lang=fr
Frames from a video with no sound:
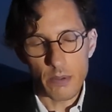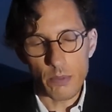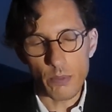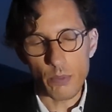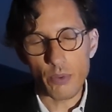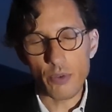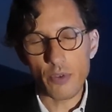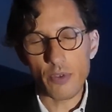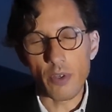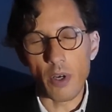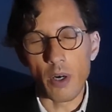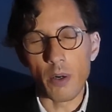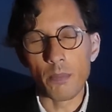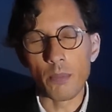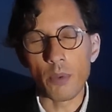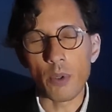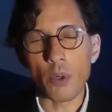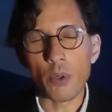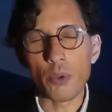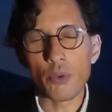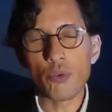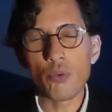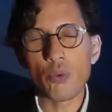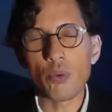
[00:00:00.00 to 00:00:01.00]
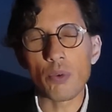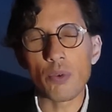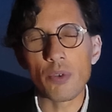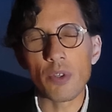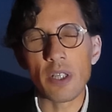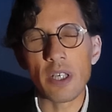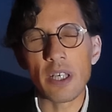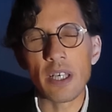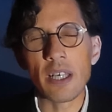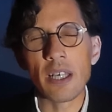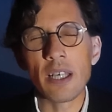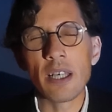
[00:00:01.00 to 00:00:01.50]
Nous sommes
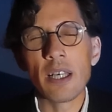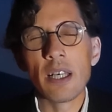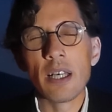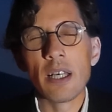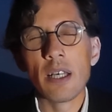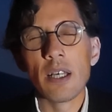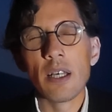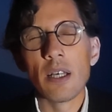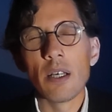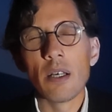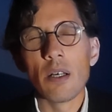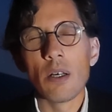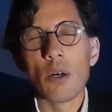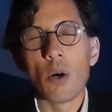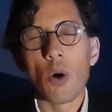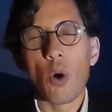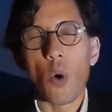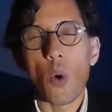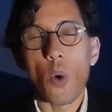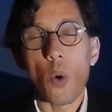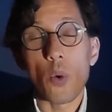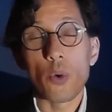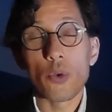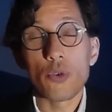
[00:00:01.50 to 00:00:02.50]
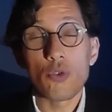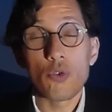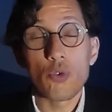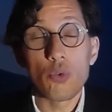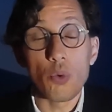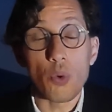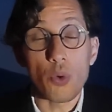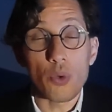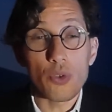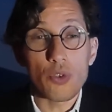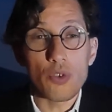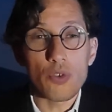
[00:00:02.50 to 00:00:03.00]
retournés aux
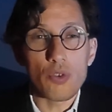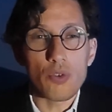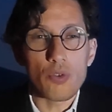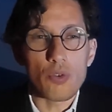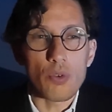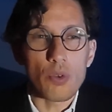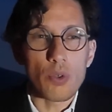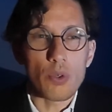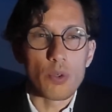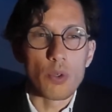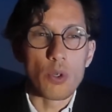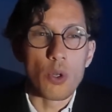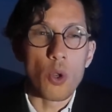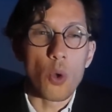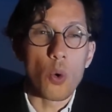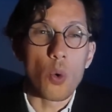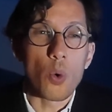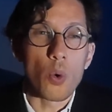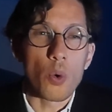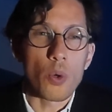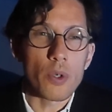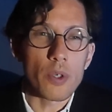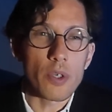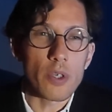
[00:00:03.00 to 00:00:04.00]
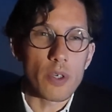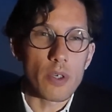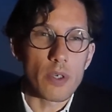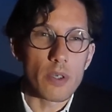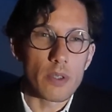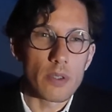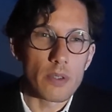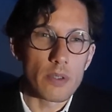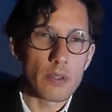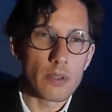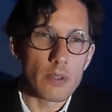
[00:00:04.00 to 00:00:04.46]
sources glauques